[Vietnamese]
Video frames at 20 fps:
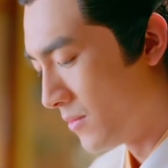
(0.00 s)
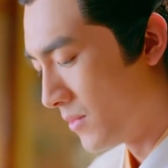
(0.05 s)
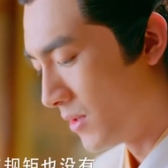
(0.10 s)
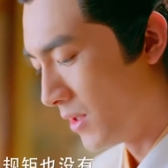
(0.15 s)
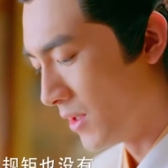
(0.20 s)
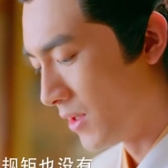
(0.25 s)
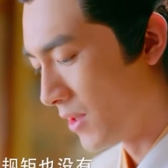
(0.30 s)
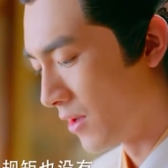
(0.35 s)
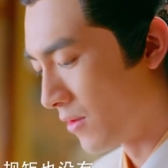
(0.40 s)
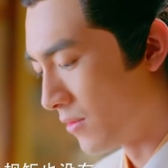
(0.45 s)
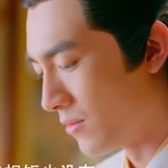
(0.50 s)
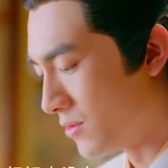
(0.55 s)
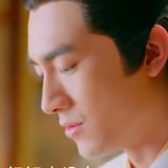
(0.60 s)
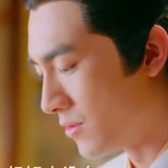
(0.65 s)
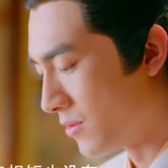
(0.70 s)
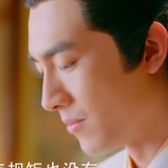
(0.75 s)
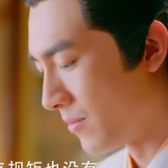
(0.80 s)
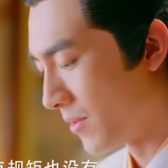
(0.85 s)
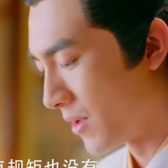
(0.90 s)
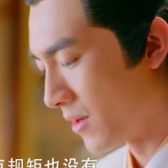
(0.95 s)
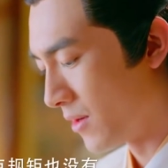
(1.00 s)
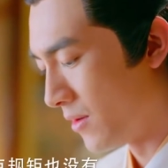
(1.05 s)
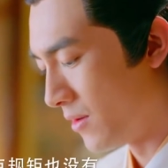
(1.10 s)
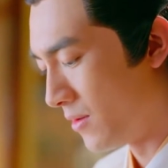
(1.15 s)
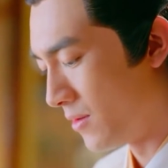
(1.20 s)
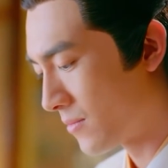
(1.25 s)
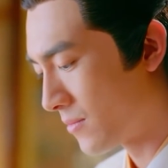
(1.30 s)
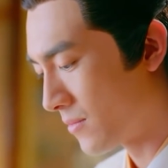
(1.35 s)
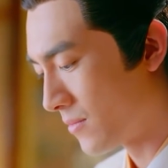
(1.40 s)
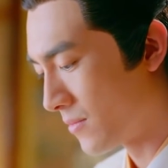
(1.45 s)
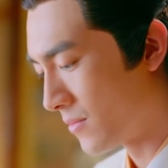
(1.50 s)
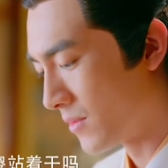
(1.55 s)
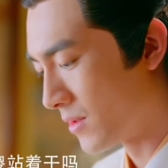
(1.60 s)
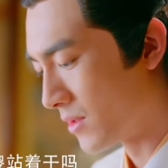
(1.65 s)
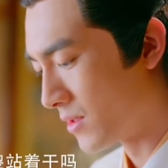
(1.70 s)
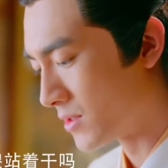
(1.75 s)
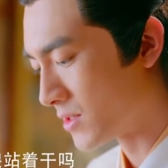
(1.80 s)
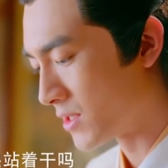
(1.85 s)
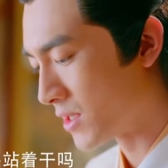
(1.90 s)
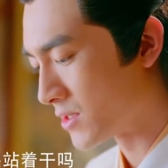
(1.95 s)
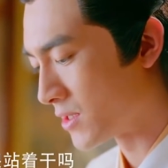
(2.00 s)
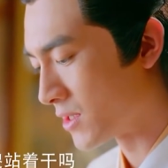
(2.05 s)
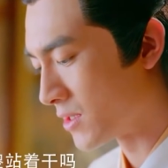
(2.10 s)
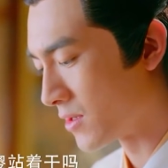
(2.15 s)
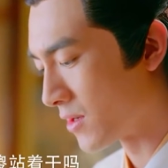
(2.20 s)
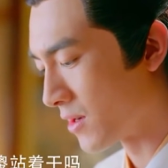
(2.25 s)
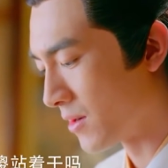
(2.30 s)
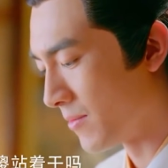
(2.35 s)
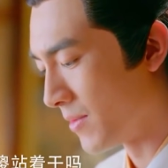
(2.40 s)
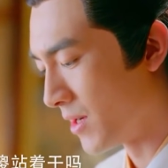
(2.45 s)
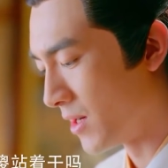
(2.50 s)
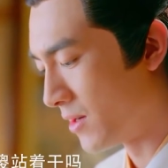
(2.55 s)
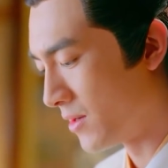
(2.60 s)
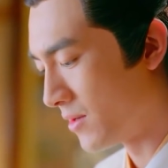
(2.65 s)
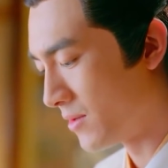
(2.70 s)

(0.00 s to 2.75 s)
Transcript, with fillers: chưa đóng cửa kìa má Mũi nó chích chết bây